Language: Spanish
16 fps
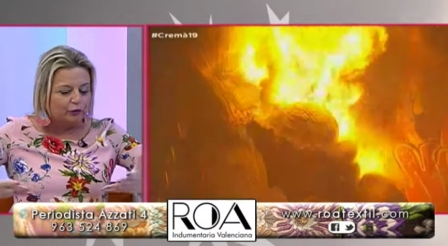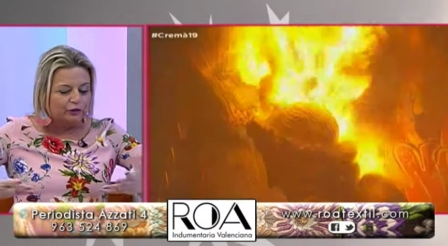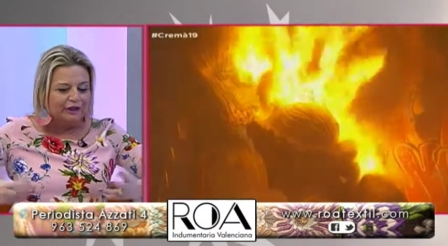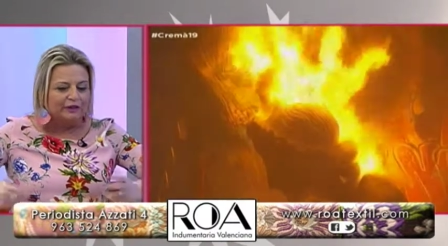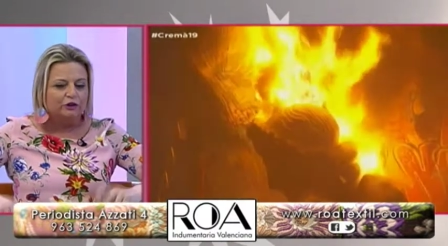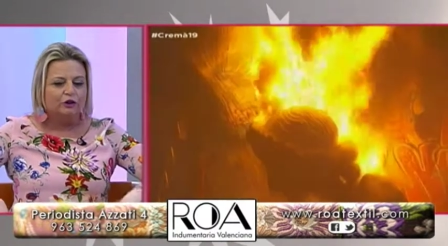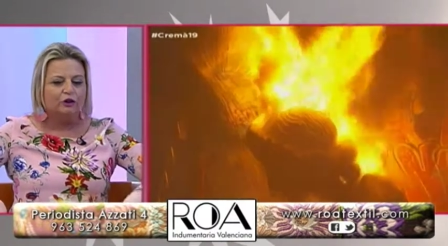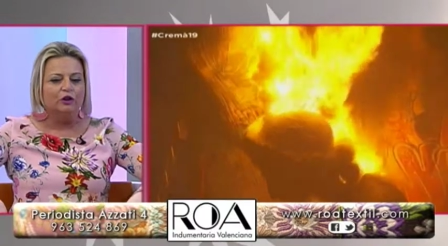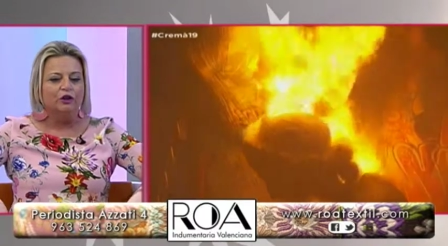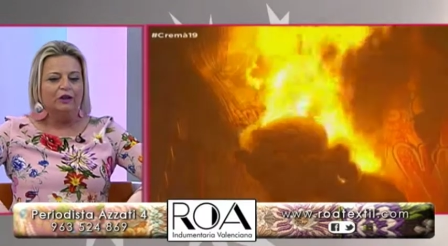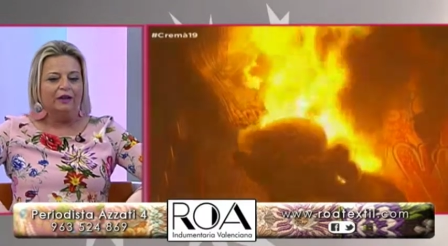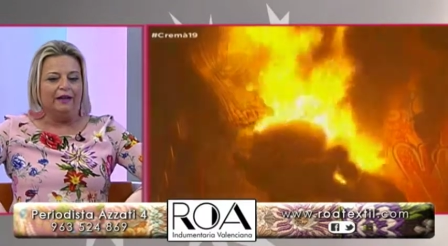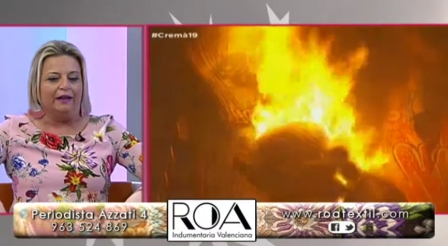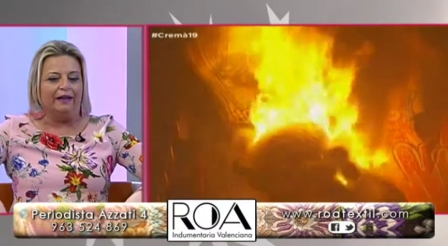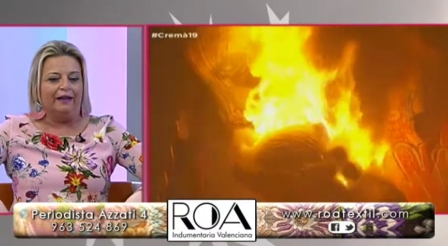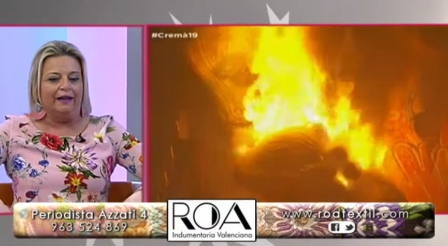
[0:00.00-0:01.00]
tanto,
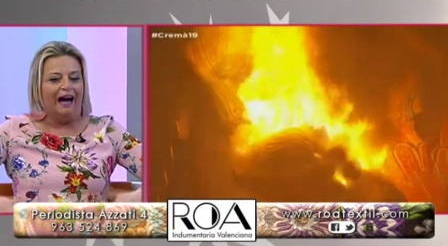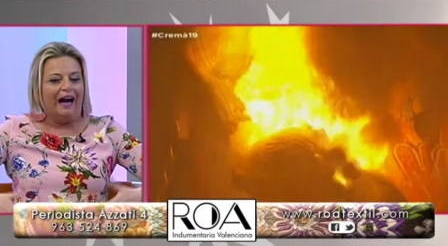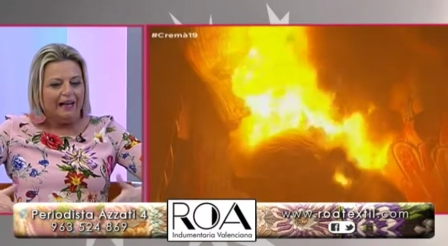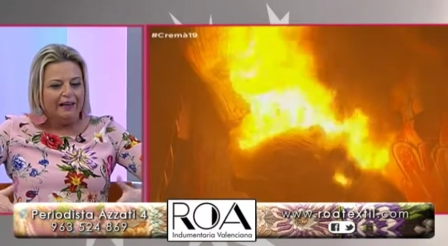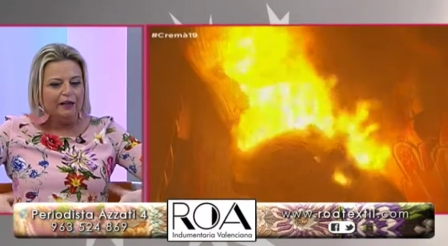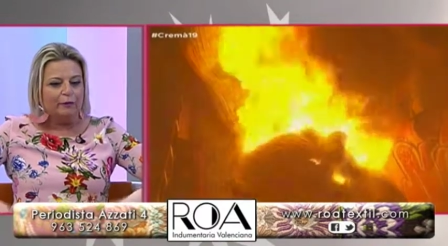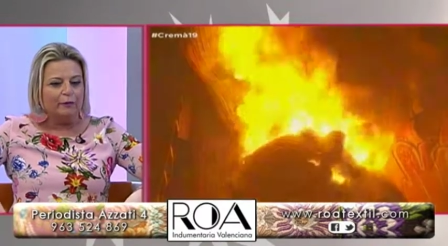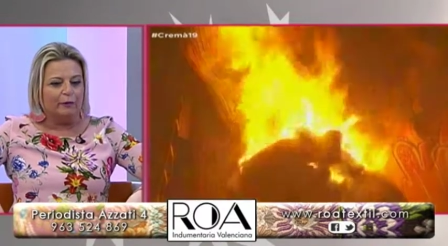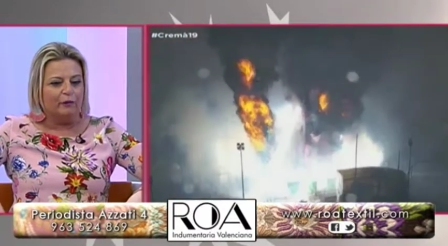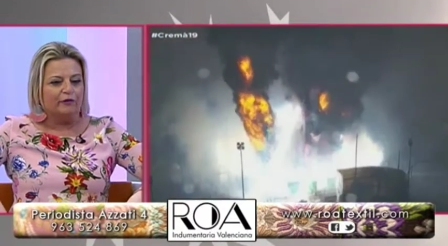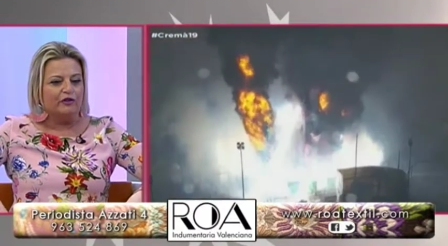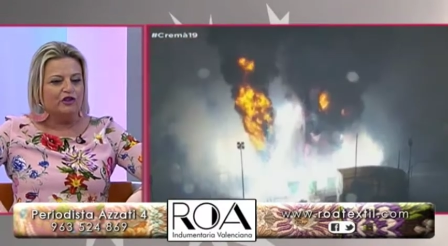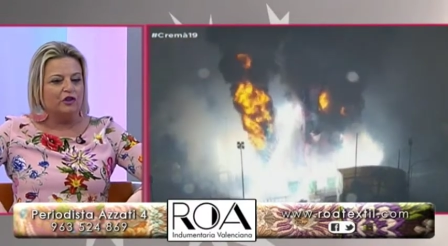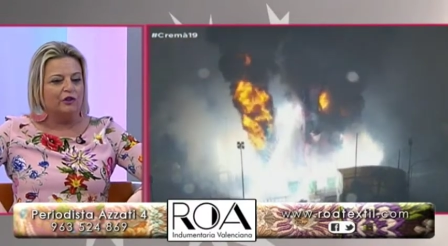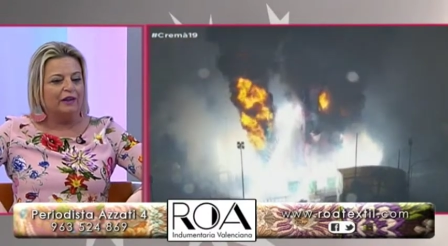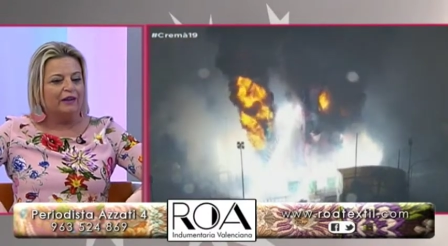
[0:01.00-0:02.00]
eh, hay que
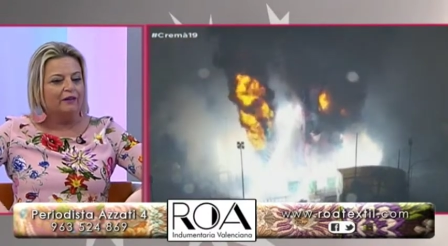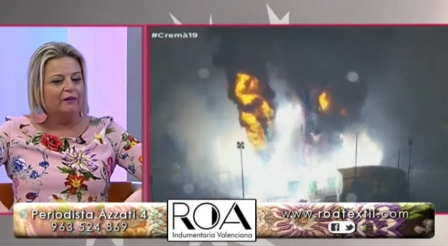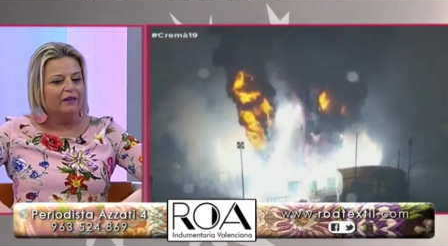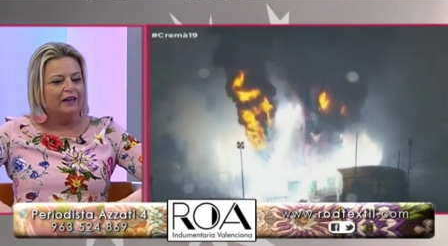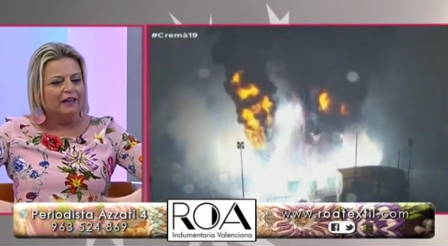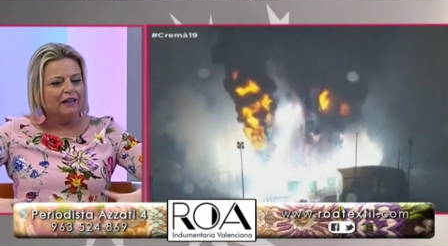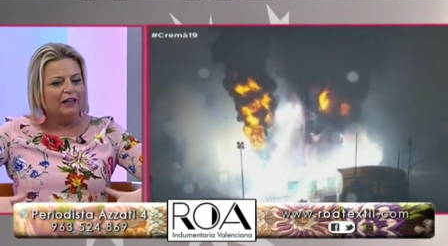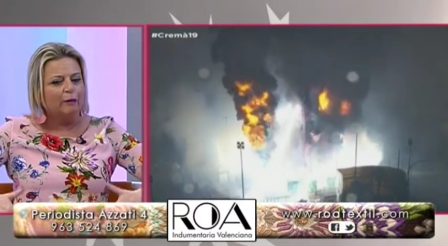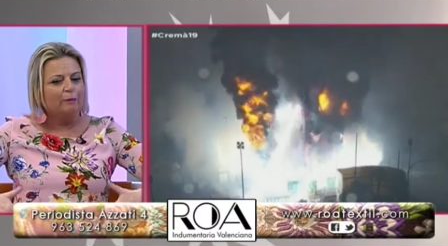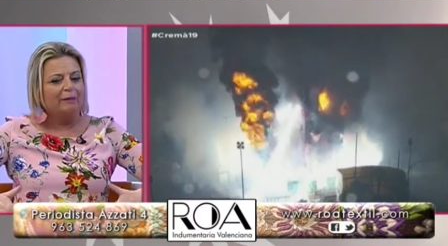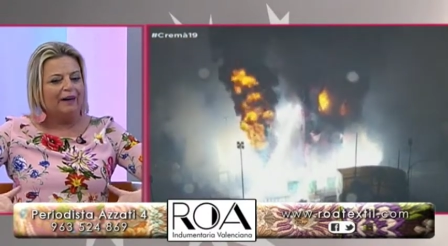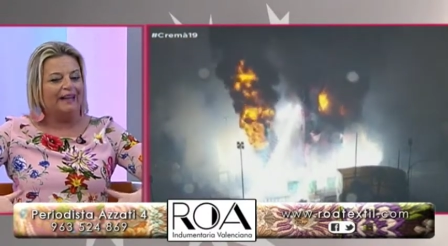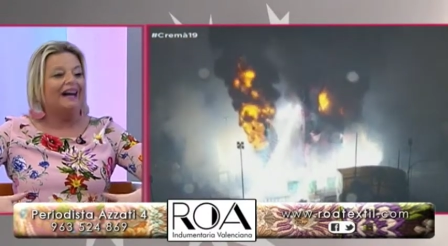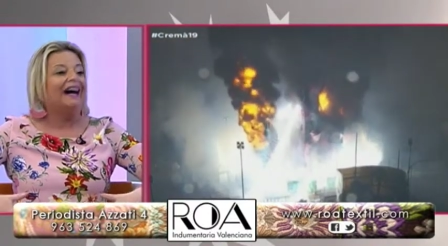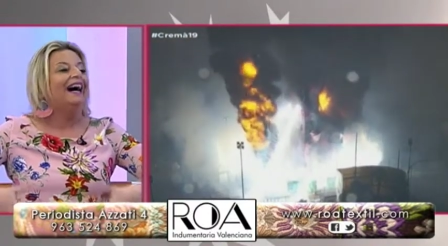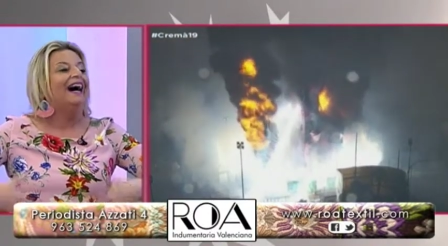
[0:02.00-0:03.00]
profesionalizarla
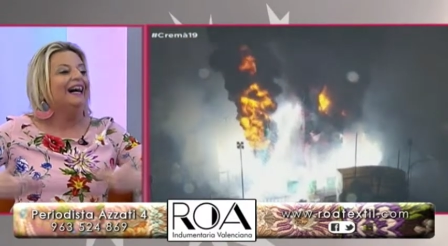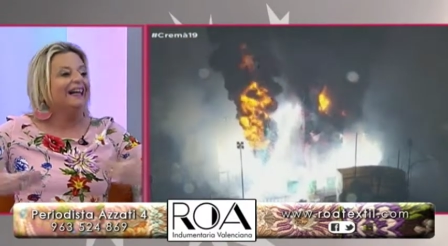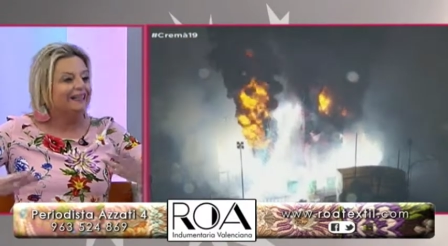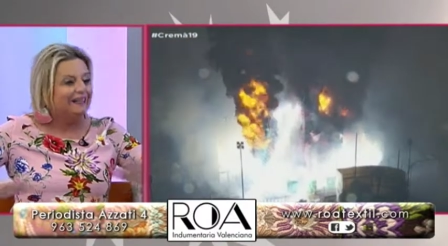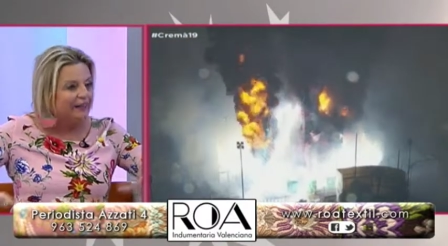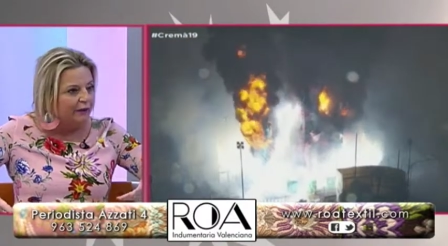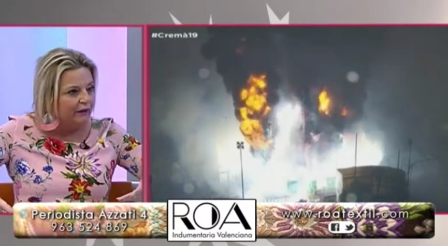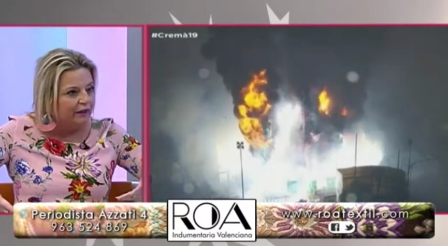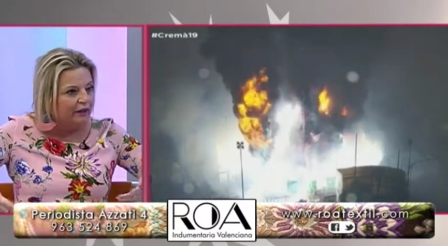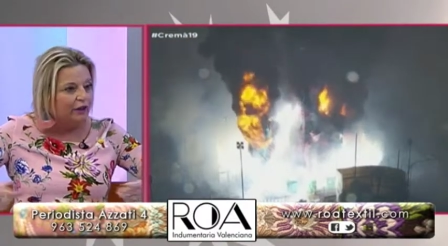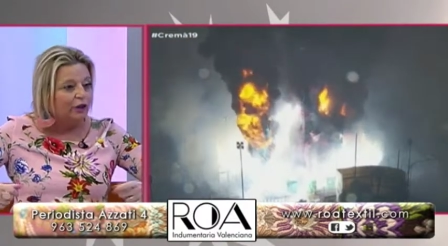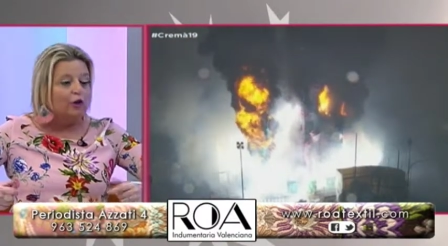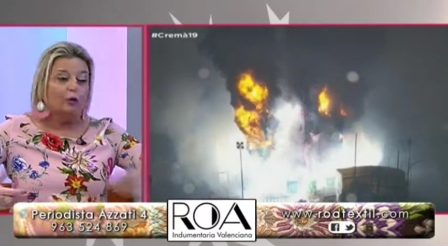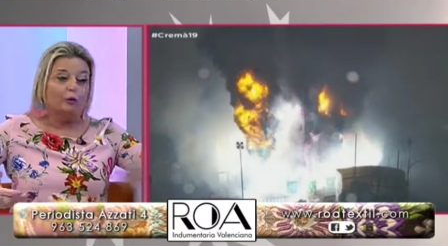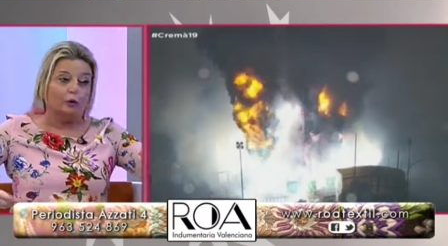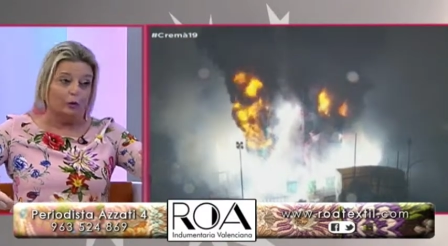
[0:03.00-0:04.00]
para añadir
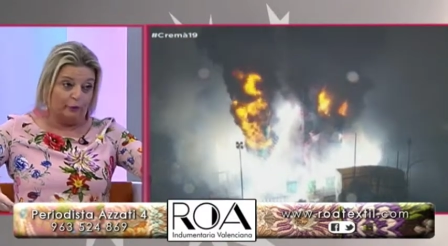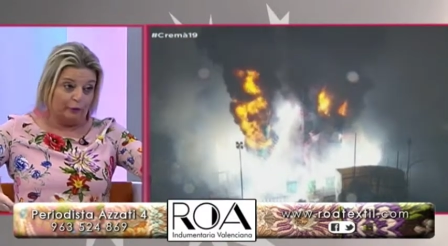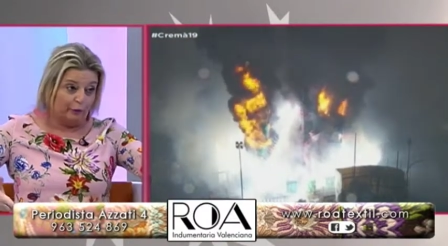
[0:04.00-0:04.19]
como,